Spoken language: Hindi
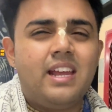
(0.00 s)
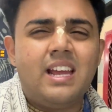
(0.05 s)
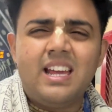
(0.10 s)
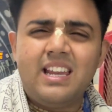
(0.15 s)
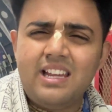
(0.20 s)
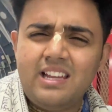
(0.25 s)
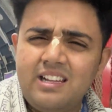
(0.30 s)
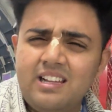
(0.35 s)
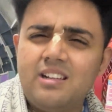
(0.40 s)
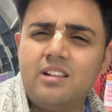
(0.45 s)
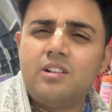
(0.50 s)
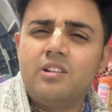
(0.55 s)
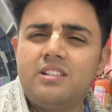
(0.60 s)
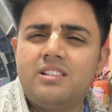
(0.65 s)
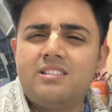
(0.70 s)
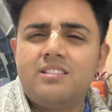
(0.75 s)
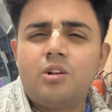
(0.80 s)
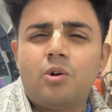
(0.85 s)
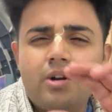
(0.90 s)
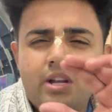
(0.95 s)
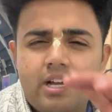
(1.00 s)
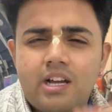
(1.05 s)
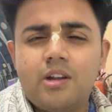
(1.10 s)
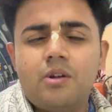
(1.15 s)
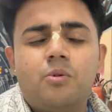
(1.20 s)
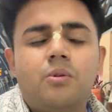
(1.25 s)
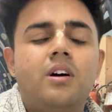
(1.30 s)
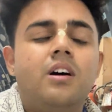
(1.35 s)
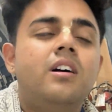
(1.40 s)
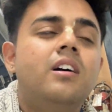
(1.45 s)
हियरिंग थोड़ी
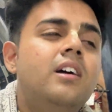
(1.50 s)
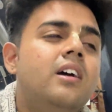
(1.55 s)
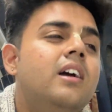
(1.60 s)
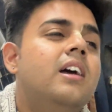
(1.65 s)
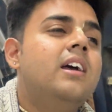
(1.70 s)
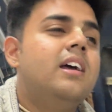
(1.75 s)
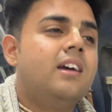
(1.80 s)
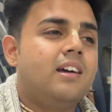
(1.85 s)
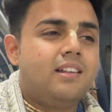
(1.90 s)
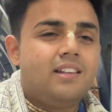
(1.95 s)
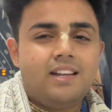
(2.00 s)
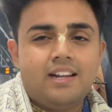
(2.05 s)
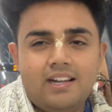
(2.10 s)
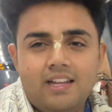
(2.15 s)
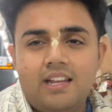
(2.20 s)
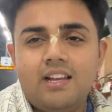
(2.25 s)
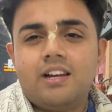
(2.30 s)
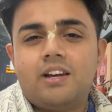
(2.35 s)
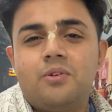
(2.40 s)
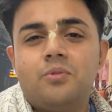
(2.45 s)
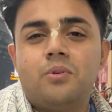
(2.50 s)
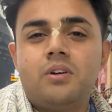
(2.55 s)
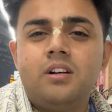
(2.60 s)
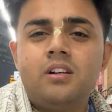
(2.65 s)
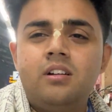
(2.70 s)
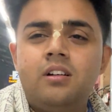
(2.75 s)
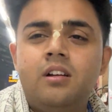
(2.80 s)
करूँगा रीडिंग करूँगा